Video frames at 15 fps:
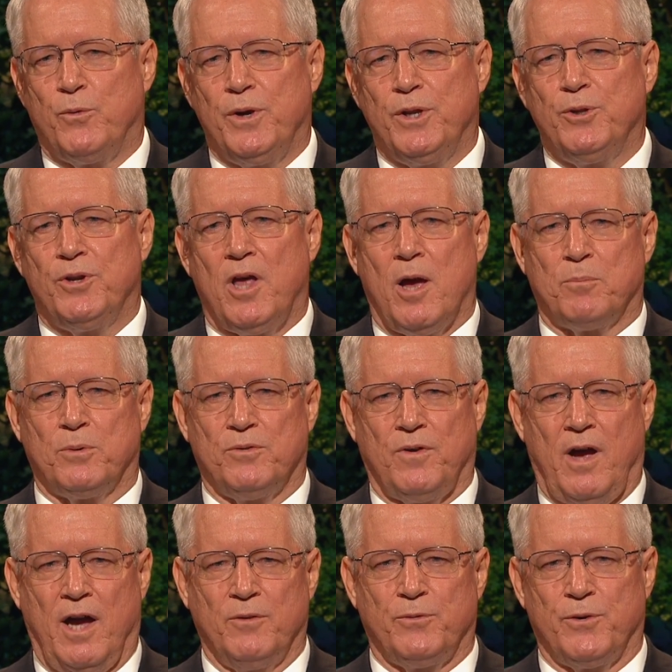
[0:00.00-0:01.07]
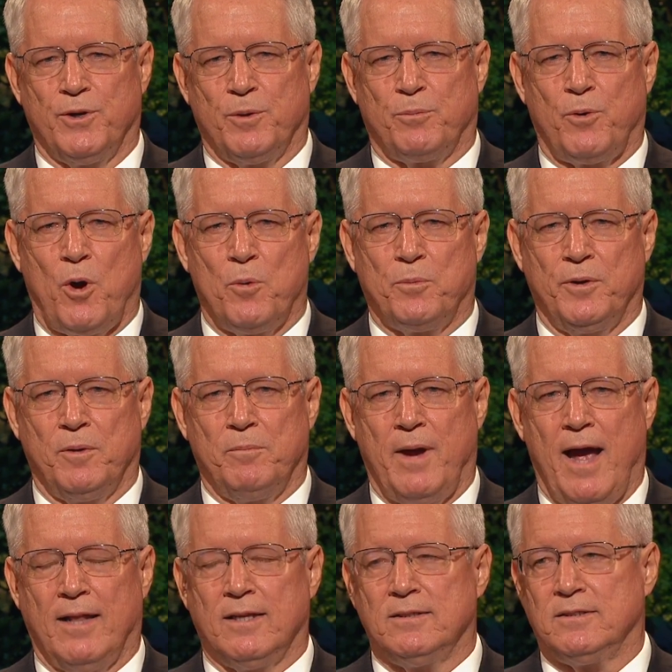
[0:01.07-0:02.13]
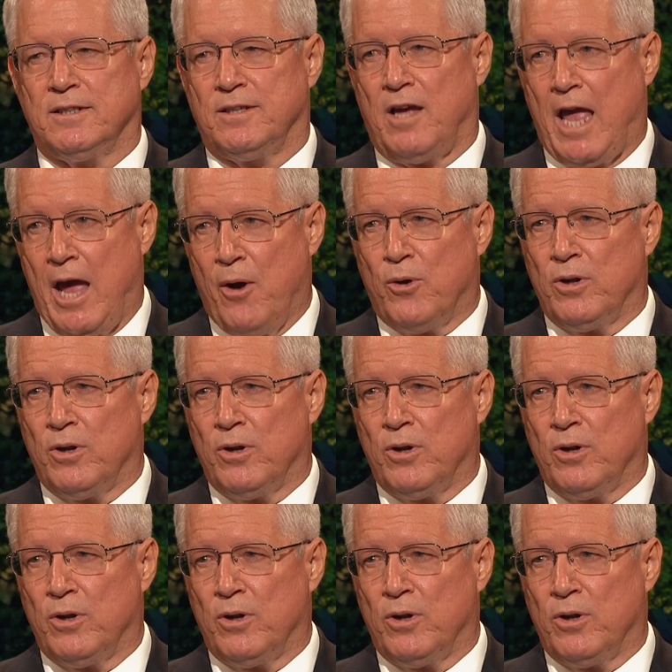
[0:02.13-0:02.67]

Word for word: 毎週生産を受けて強められること、